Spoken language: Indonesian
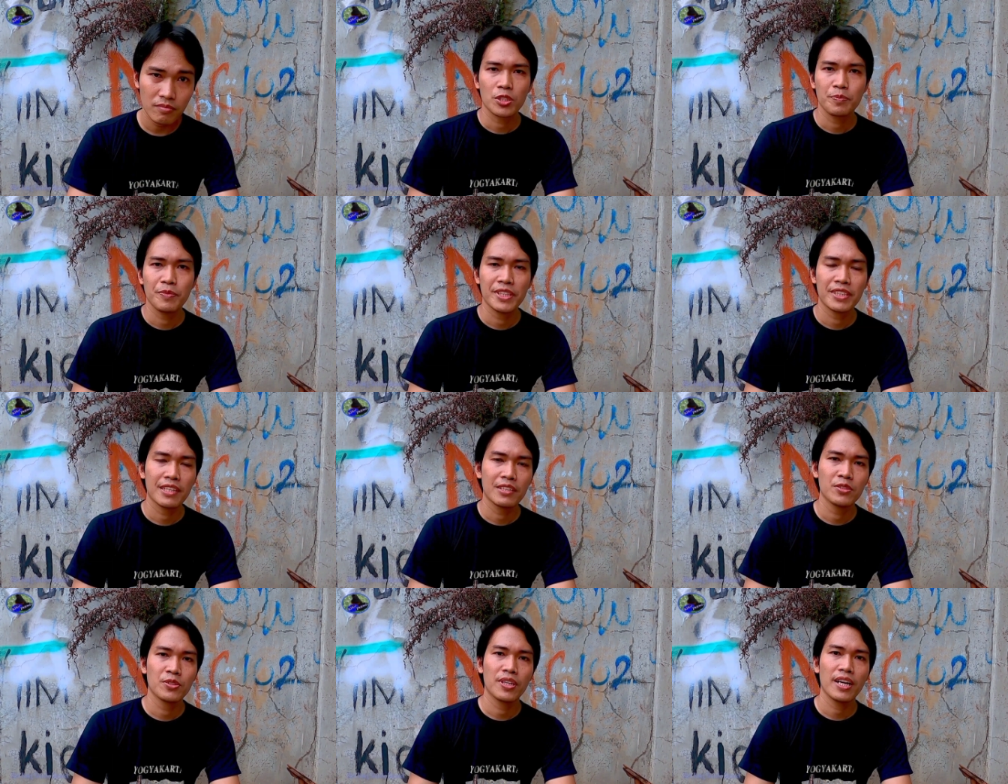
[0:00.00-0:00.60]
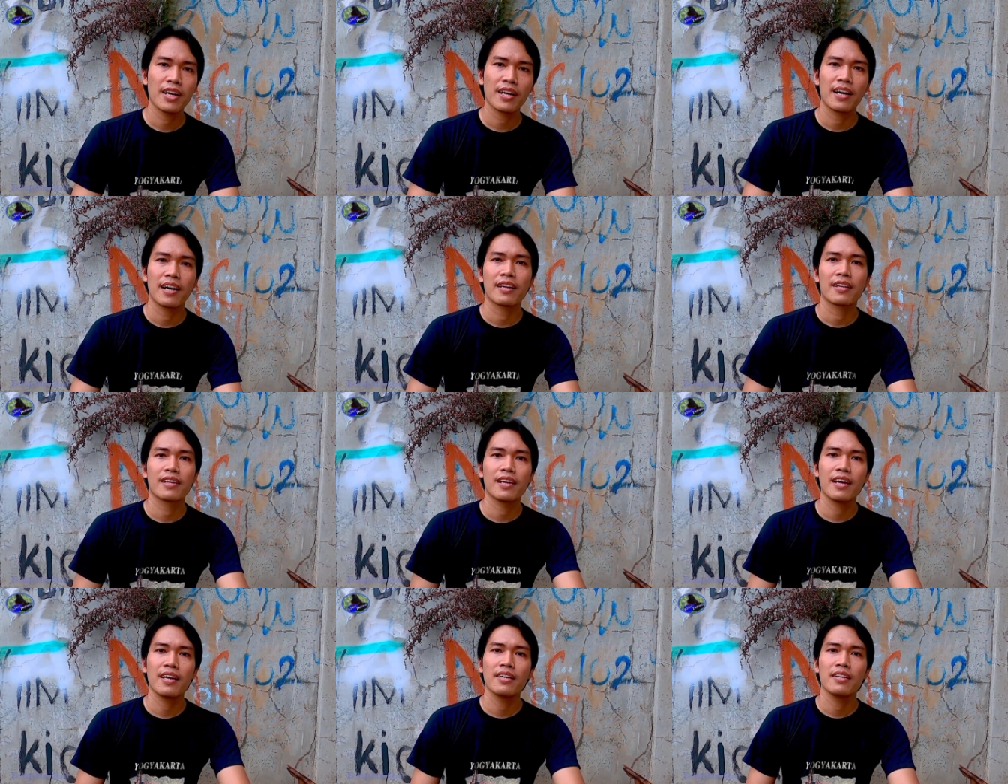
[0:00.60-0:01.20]
terus bisa juga
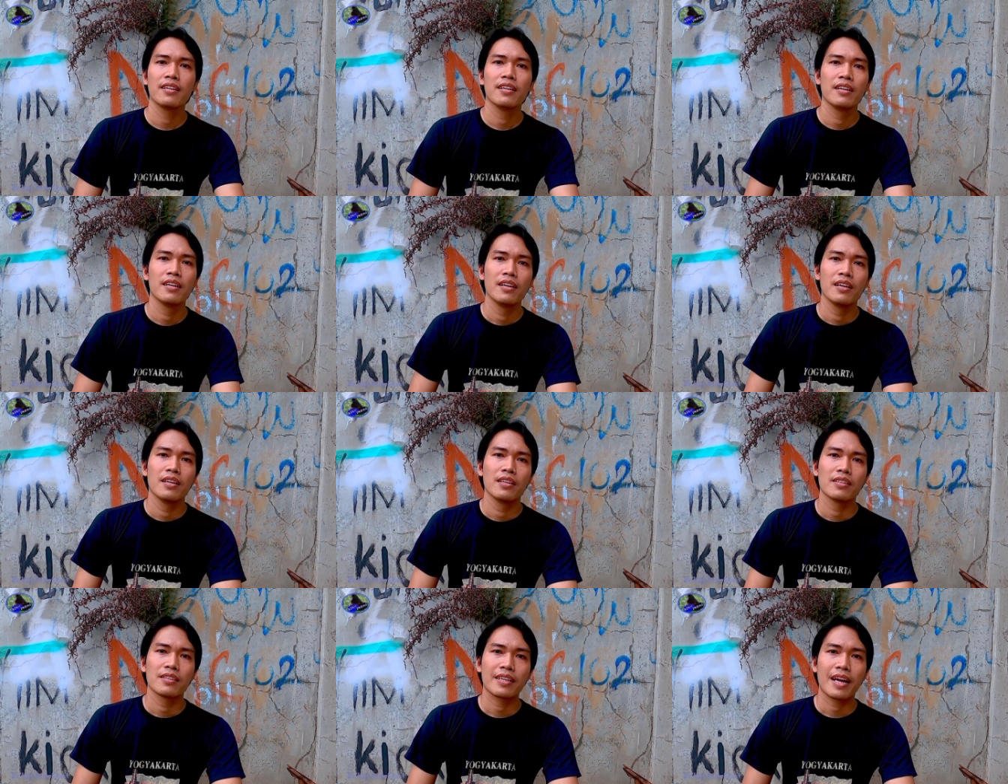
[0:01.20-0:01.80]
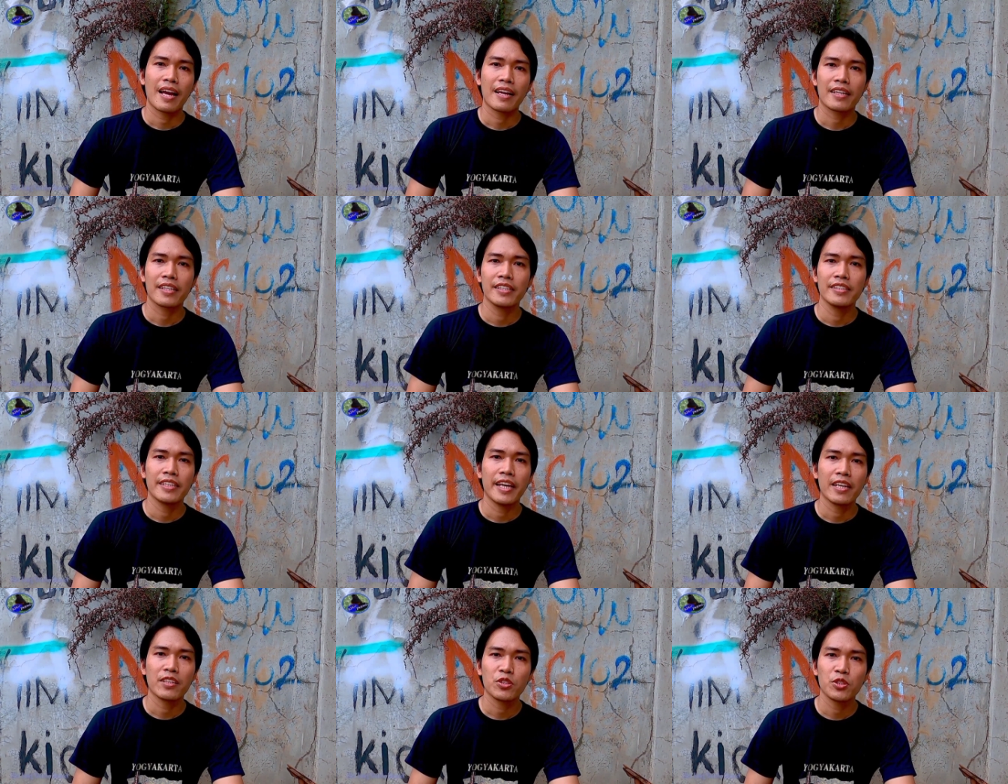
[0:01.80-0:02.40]
karena
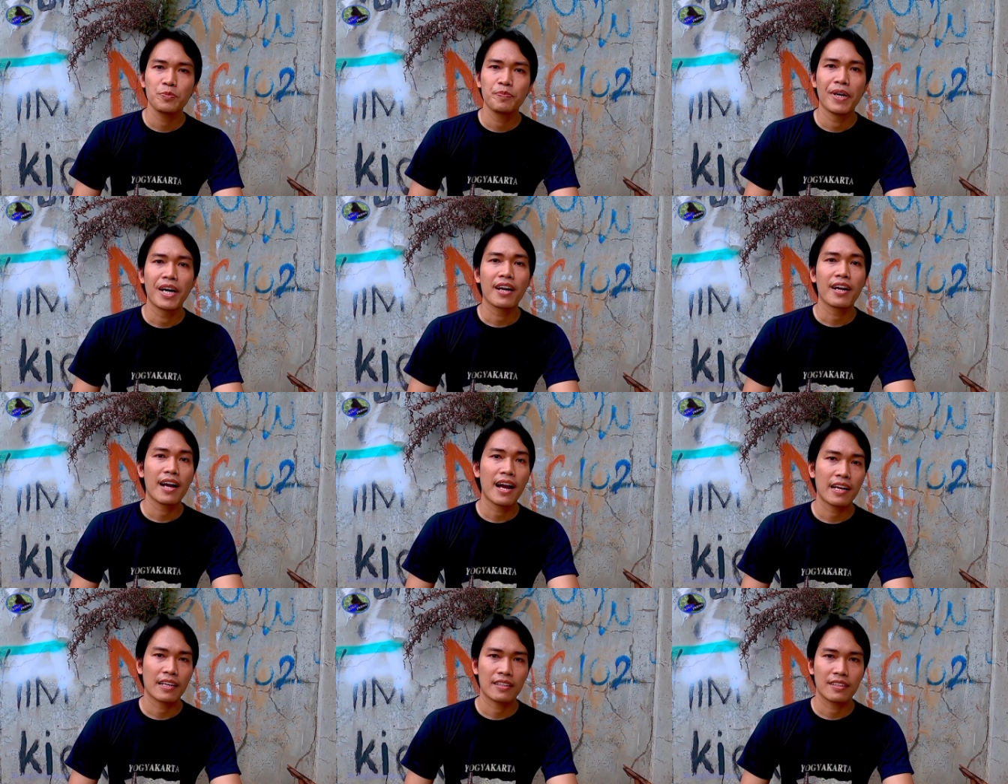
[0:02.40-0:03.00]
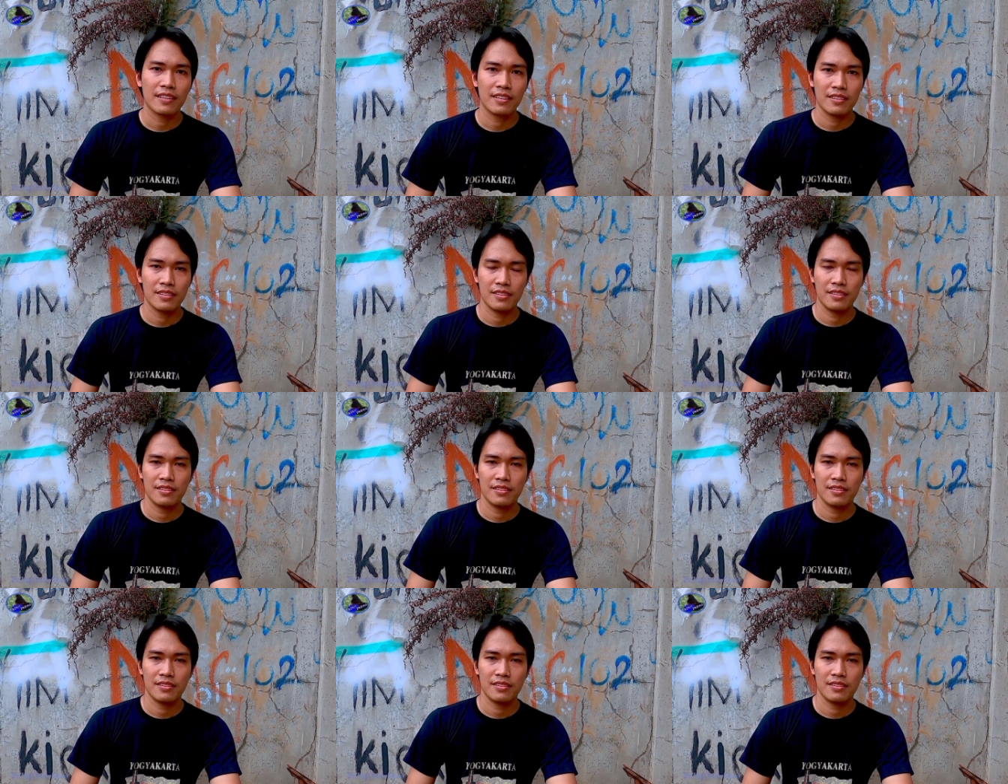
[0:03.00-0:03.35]
kakinya itu bengkak